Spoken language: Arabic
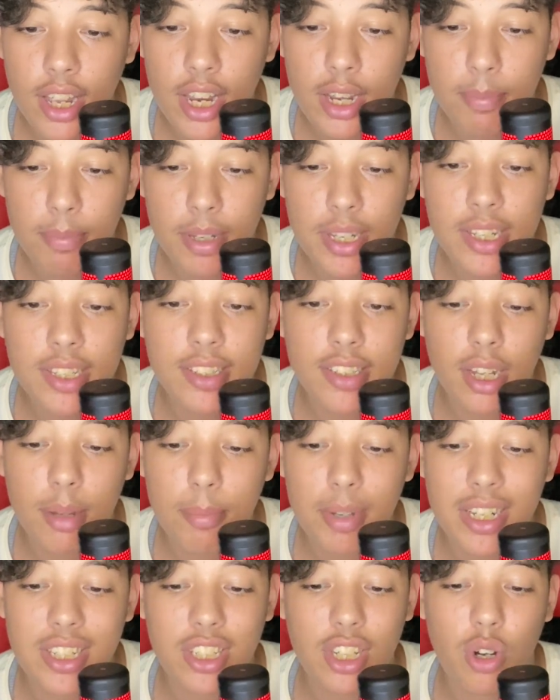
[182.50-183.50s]
هيلب جيت
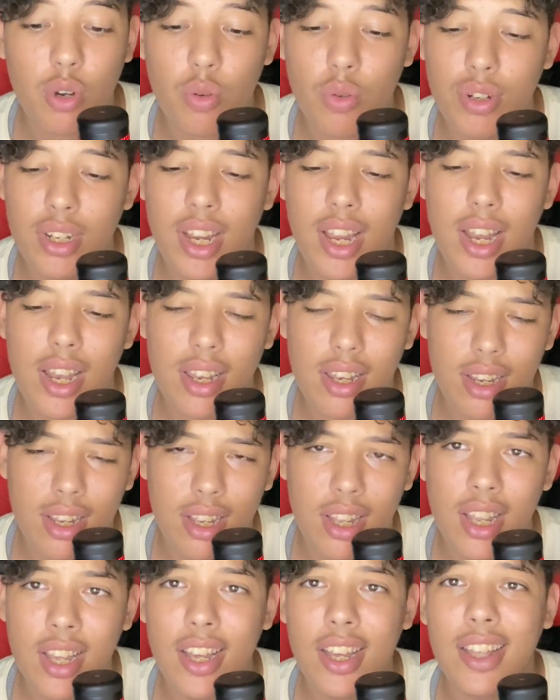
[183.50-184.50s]
زعما كيشرحوا هنا
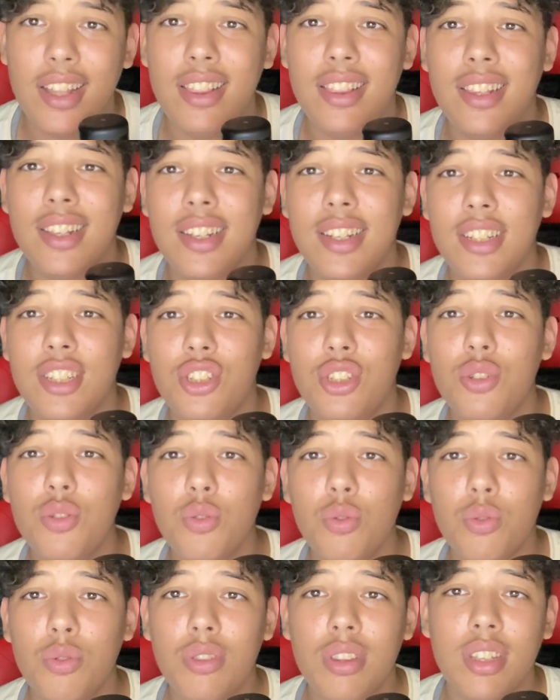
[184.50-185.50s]
على
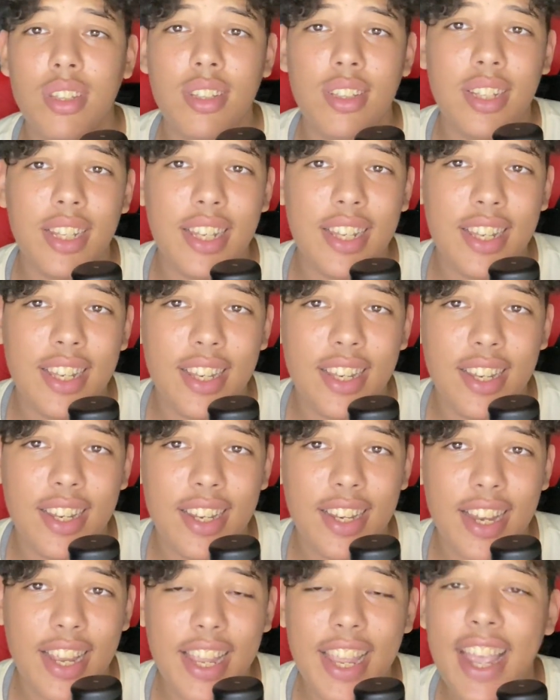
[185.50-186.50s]
شنو
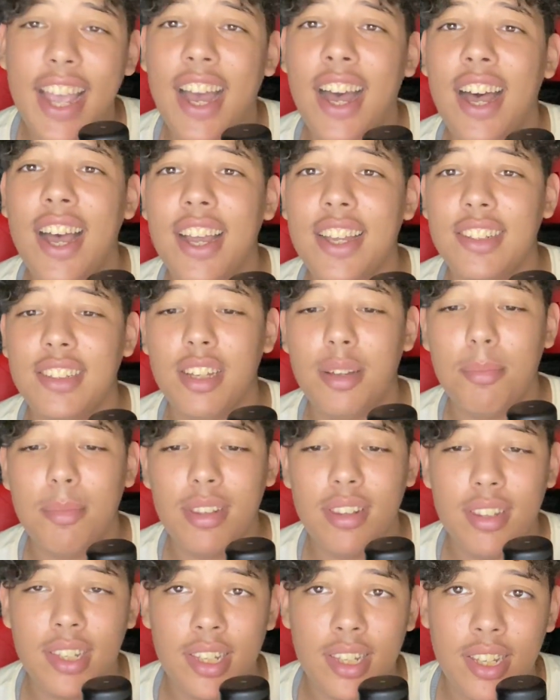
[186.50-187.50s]
الاي اي
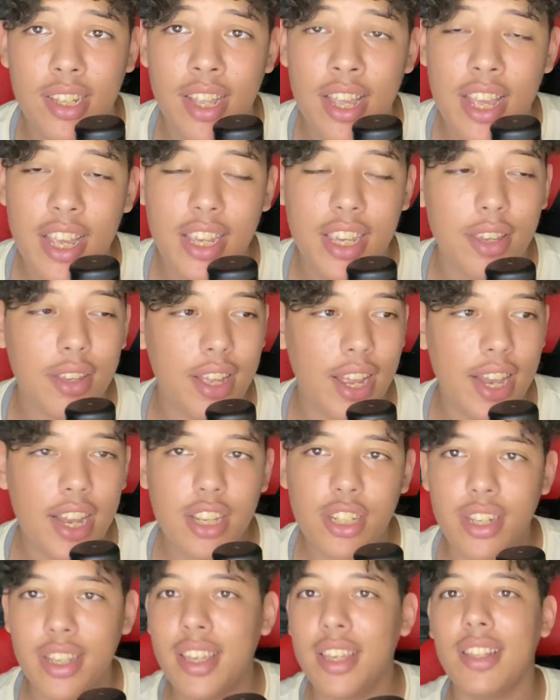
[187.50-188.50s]
زعما
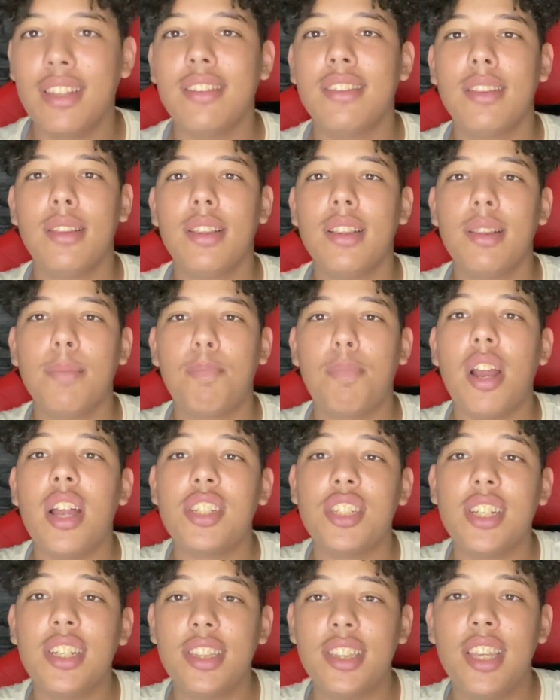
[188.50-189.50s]

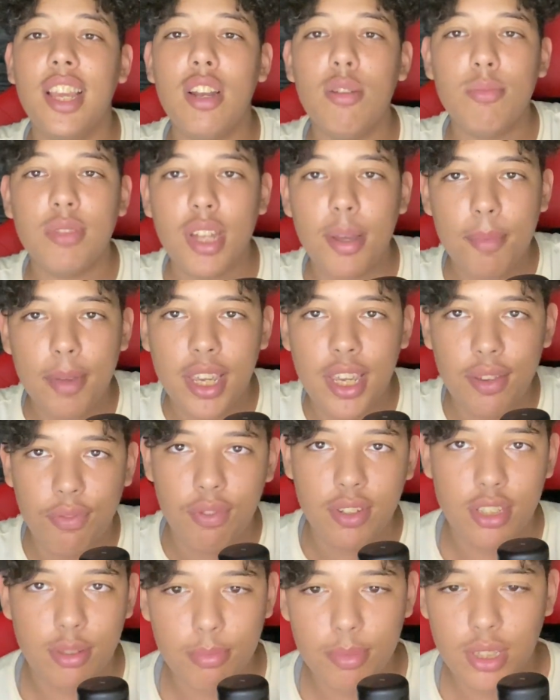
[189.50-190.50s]
البروجيكت ديالهم زعما
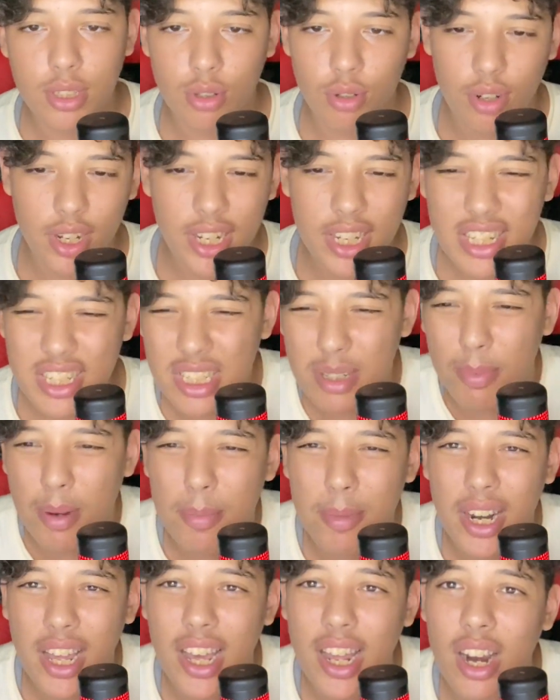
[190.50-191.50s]
كيفاش مديور يعني هادشي
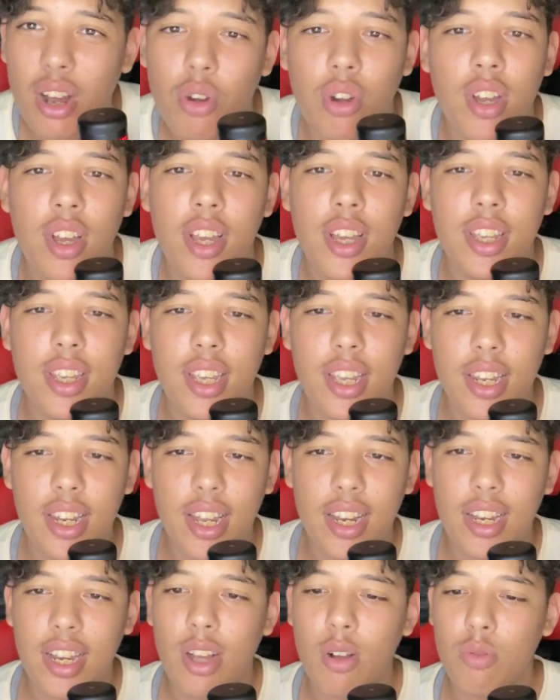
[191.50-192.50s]
بلا ما نقراوه
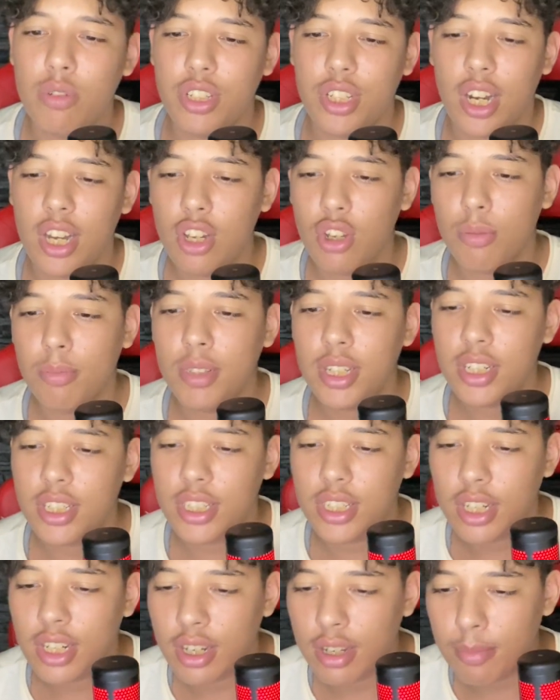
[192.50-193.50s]
يعني غنحاول نشرح لكم
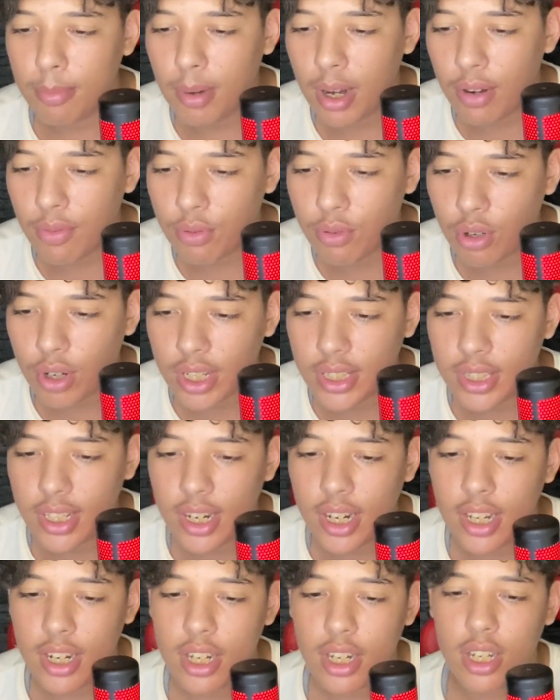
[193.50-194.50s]
داكشي من الفوق على
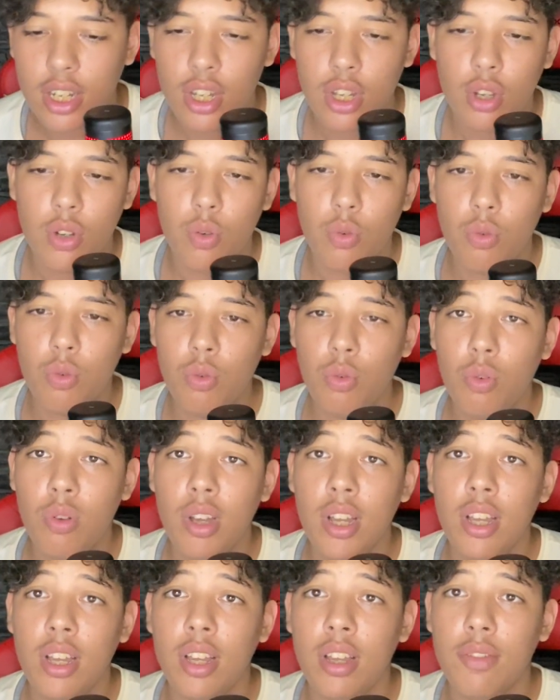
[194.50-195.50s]
الدراري
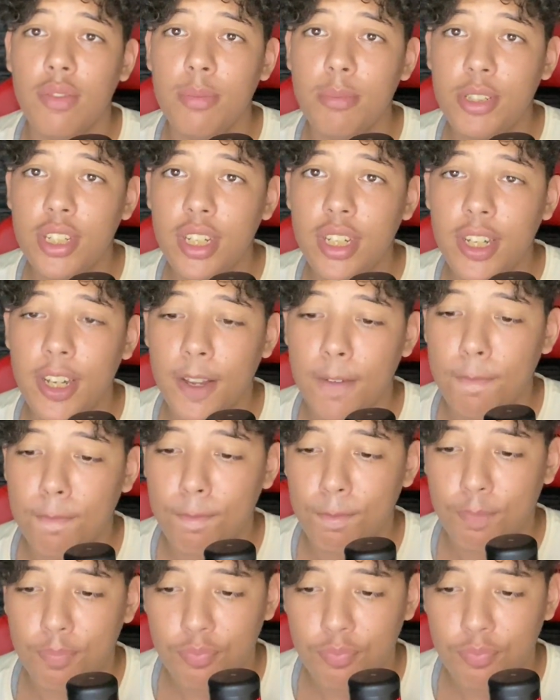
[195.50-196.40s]
وفهمتيني آه،